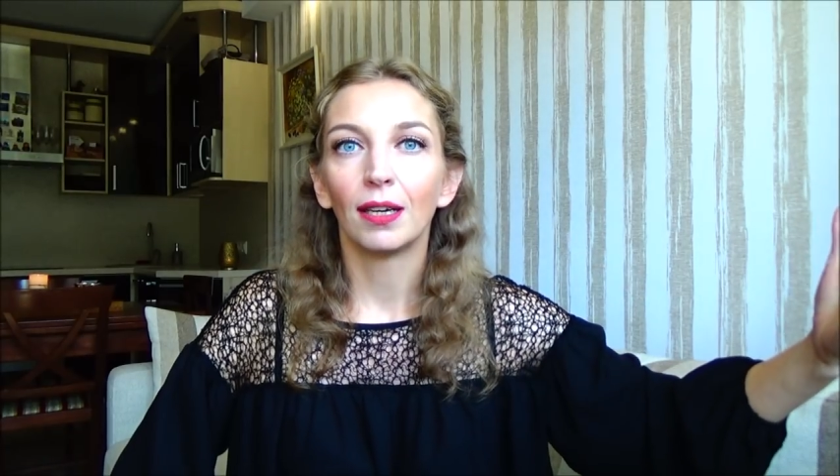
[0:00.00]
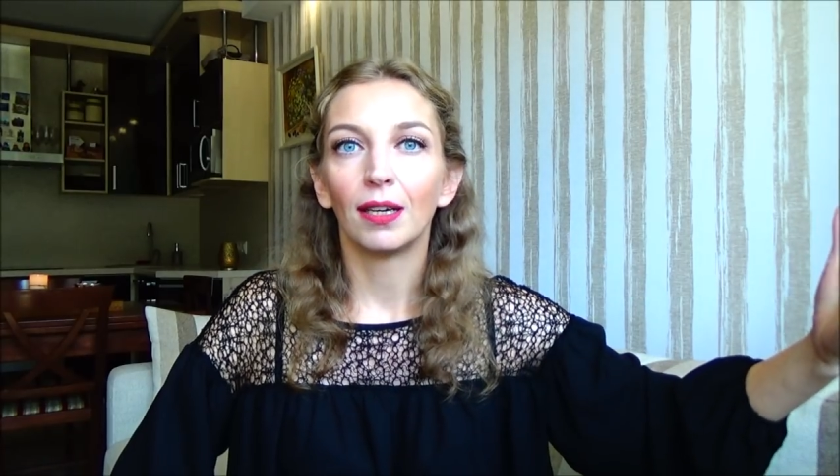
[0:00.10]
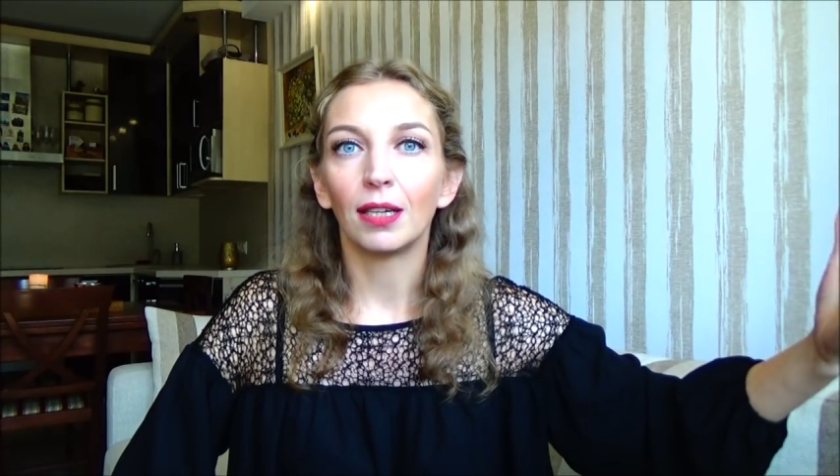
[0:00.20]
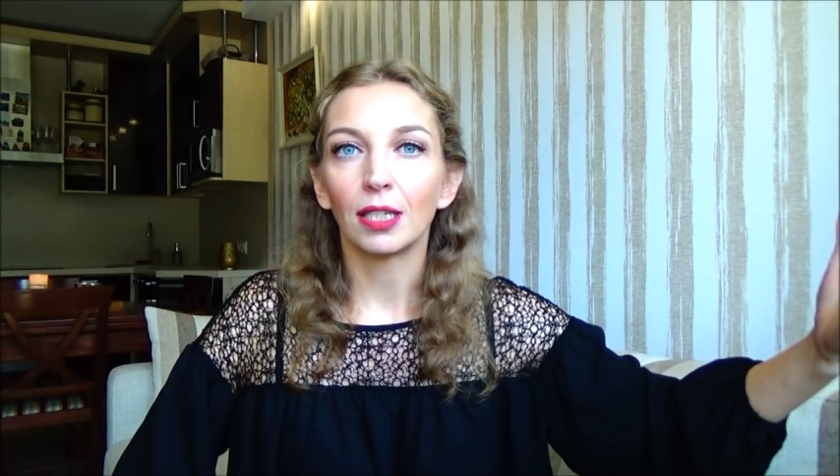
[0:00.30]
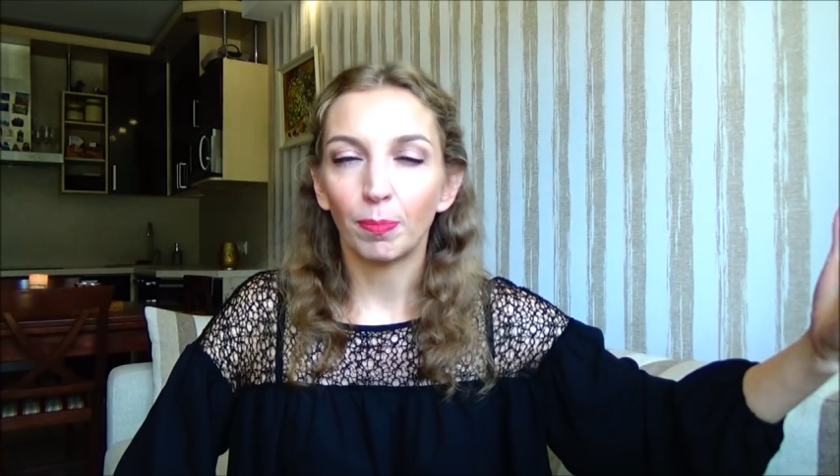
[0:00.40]

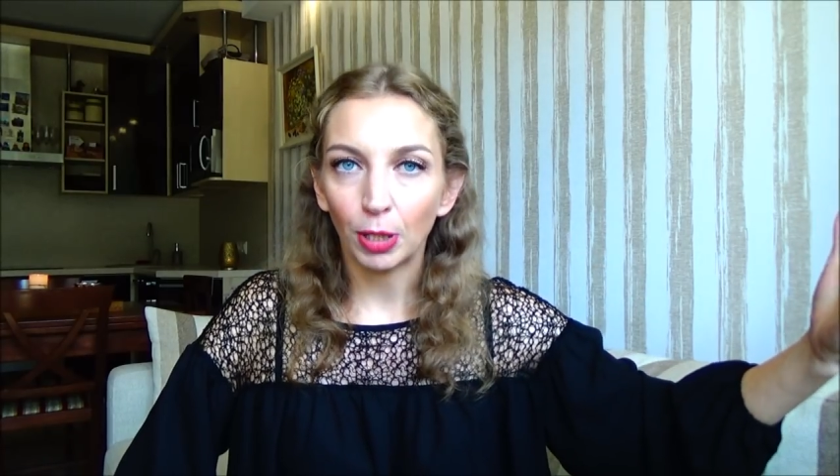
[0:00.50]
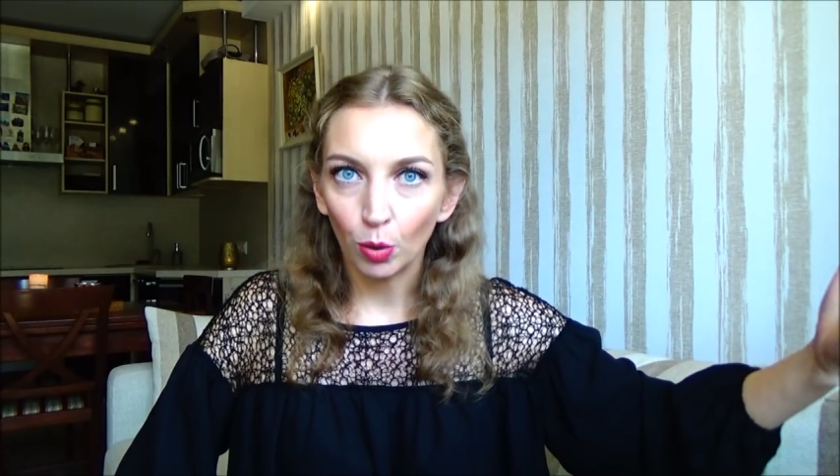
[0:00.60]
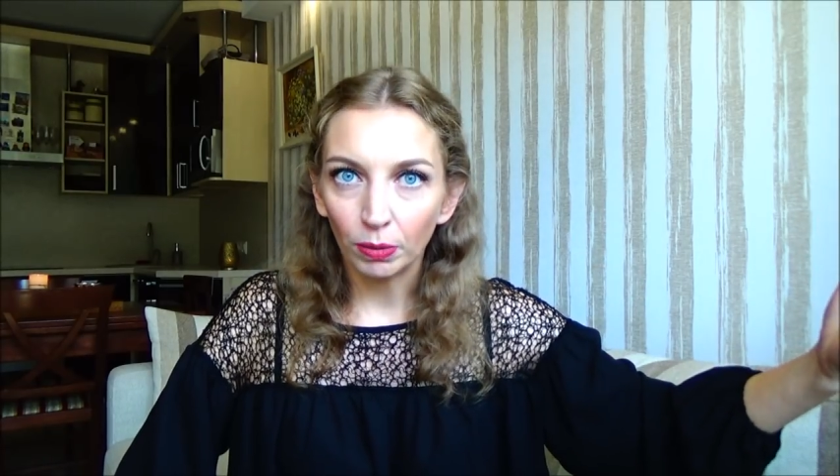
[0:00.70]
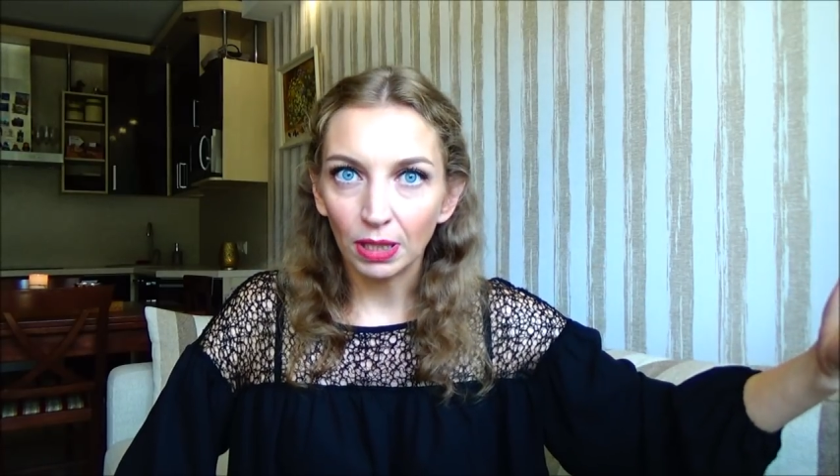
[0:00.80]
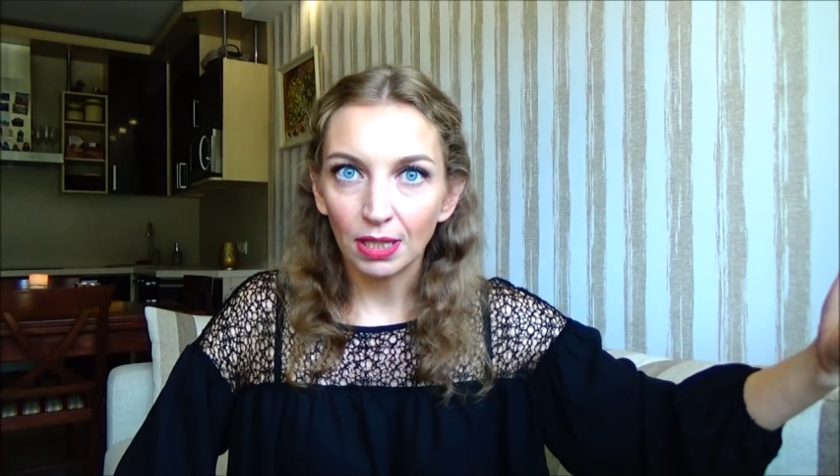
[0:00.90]
а,
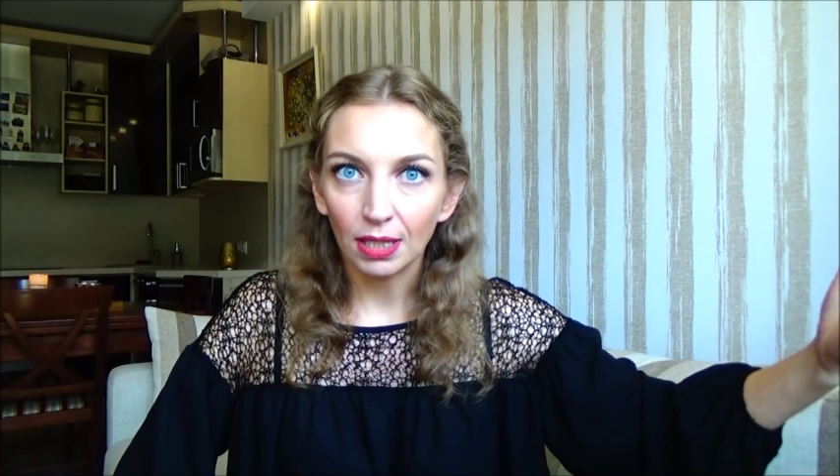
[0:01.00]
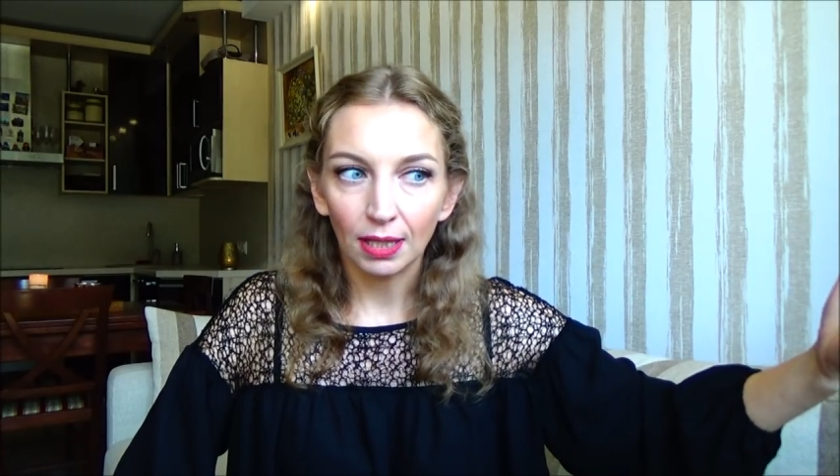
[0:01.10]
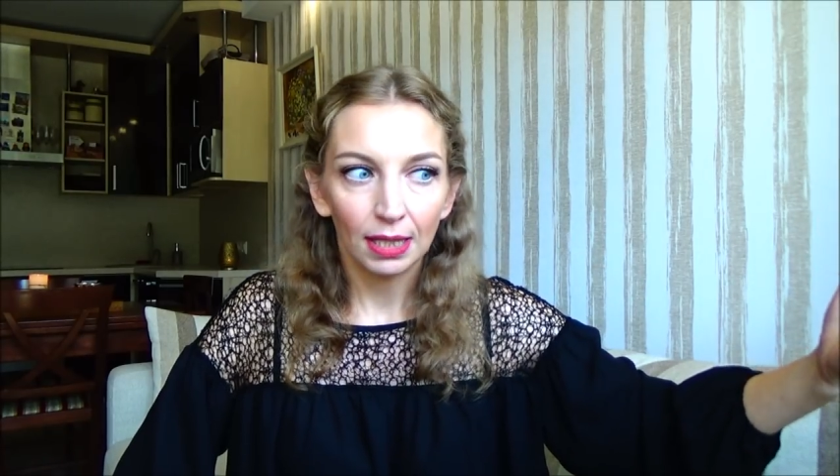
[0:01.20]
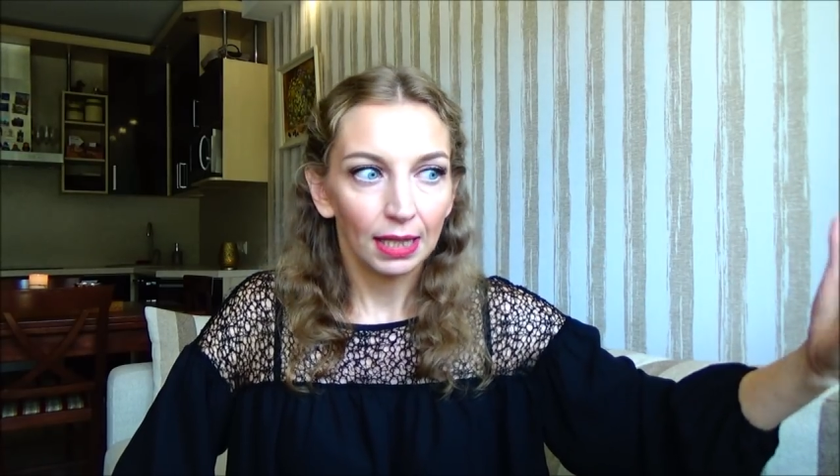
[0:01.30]
способности.